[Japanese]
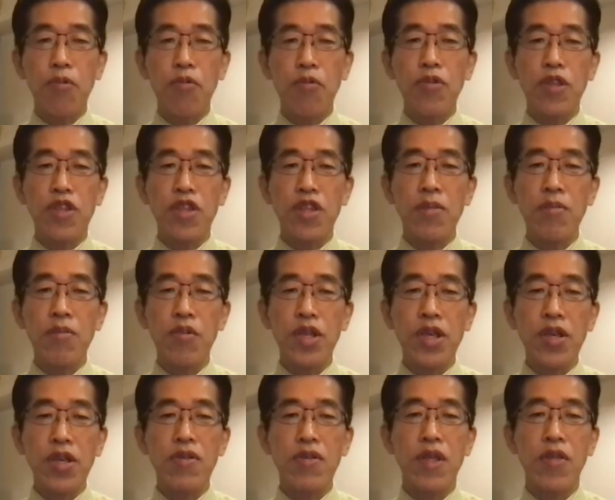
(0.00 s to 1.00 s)
方で
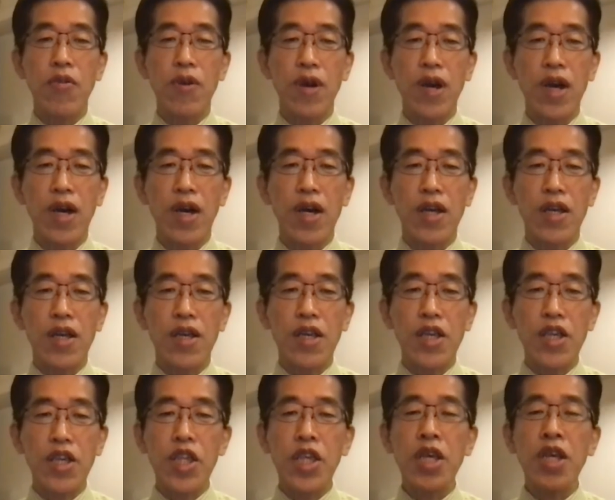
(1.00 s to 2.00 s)
シンボリックなのが、維
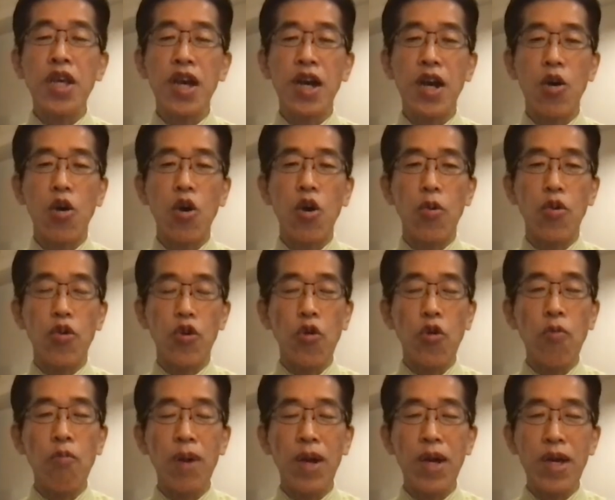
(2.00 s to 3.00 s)
新がほぼ
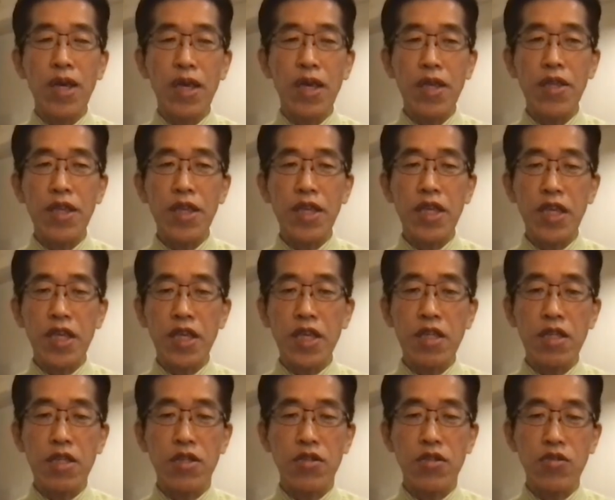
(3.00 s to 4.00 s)
4倍に議員
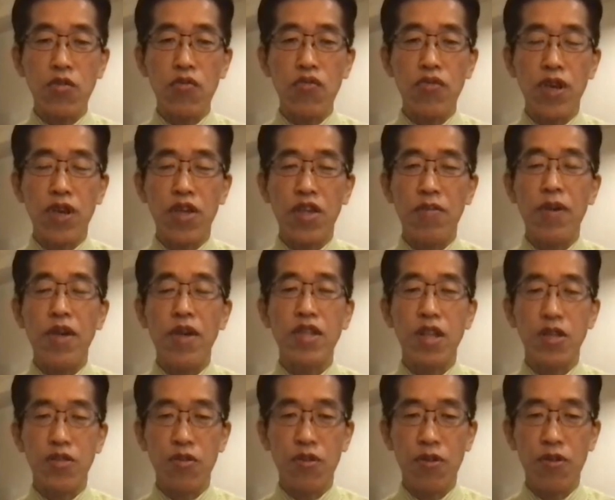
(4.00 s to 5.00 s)
数を増やしました
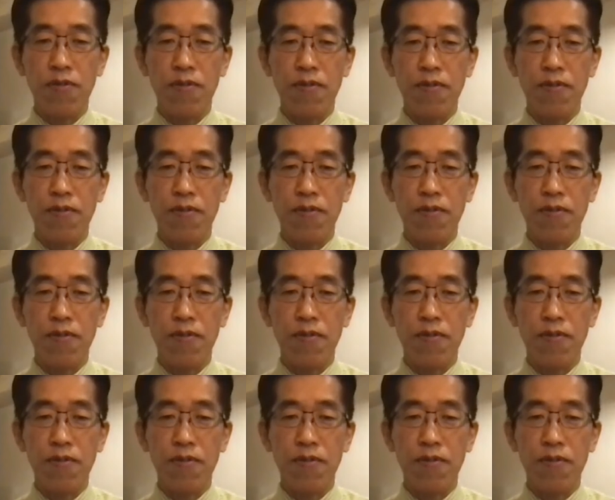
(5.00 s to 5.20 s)
と。